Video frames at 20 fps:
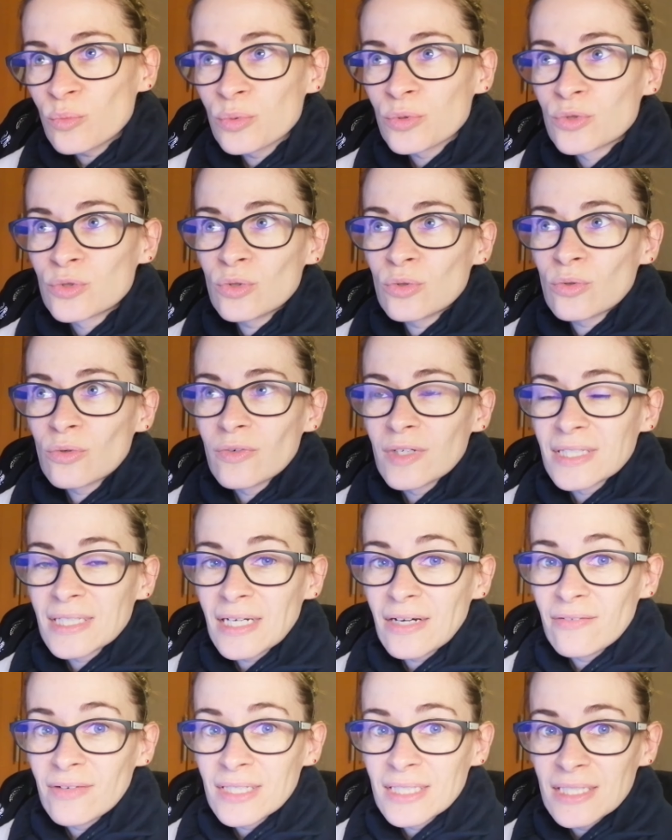plutôt qu'on va
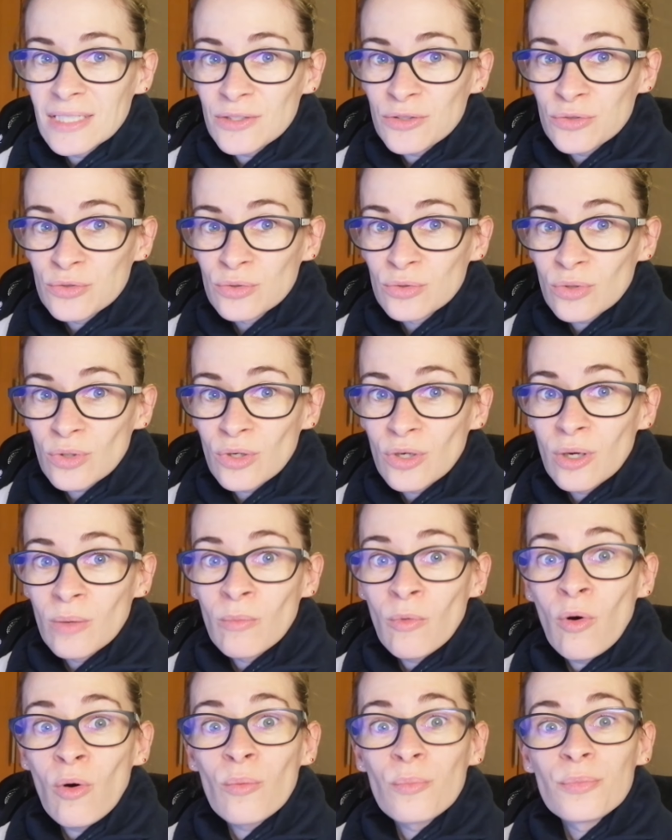travailler sur
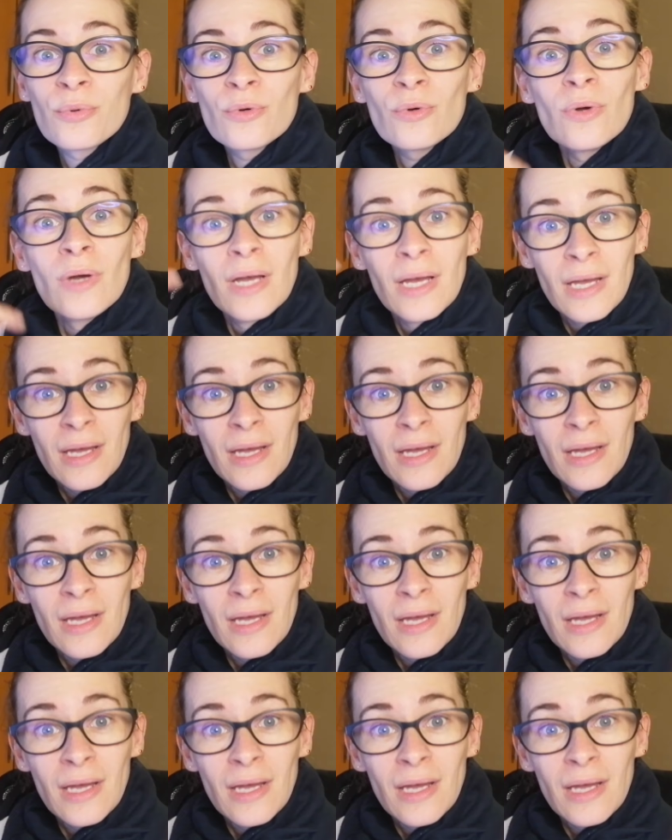comment on peut